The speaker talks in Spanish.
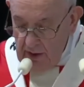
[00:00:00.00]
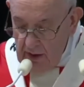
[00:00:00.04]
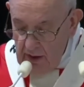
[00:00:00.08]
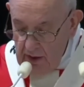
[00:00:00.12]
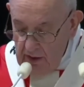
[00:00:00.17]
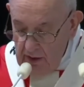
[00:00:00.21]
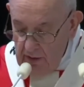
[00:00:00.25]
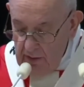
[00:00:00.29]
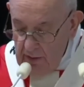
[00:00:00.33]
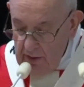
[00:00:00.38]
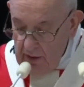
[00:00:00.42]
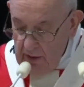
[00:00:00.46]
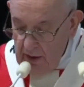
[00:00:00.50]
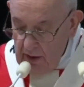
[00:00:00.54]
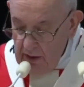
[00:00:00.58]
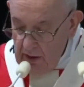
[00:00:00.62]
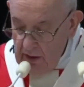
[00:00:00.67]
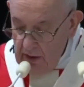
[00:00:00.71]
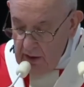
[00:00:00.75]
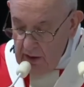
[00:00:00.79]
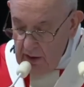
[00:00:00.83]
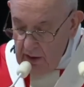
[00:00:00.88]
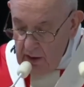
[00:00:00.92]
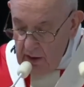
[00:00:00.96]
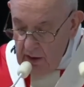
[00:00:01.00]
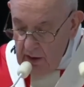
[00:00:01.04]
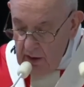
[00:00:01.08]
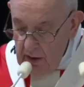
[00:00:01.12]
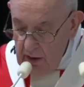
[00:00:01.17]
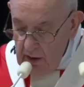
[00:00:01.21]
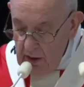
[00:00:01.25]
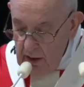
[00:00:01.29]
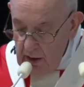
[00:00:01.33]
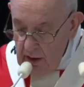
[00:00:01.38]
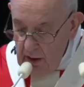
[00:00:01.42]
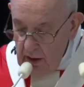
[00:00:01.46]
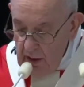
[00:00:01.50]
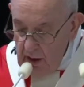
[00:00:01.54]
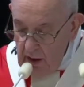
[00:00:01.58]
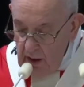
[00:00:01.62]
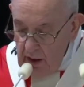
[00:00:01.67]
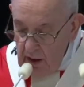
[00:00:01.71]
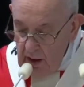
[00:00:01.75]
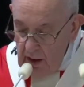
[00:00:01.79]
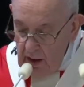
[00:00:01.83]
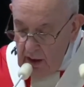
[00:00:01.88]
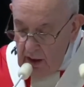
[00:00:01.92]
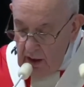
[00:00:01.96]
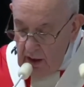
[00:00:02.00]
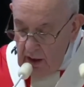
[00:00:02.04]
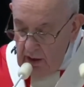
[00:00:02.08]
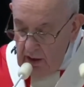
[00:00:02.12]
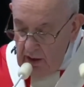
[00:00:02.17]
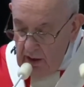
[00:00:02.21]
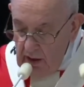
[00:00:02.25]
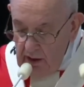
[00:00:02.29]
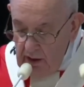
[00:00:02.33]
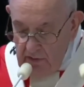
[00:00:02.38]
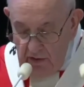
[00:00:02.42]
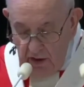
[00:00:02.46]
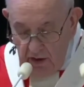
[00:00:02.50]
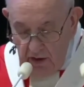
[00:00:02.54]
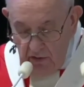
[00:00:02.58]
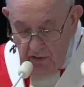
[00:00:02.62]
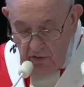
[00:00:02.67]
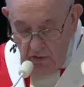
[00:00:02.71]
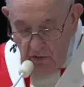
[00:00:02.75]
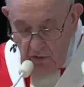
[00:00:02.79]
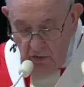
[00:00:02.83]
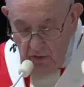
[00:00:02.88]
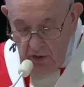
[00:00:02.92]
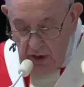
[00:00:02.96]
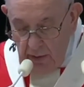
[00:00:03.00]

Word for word: frente a tantas expectativas traicionadas,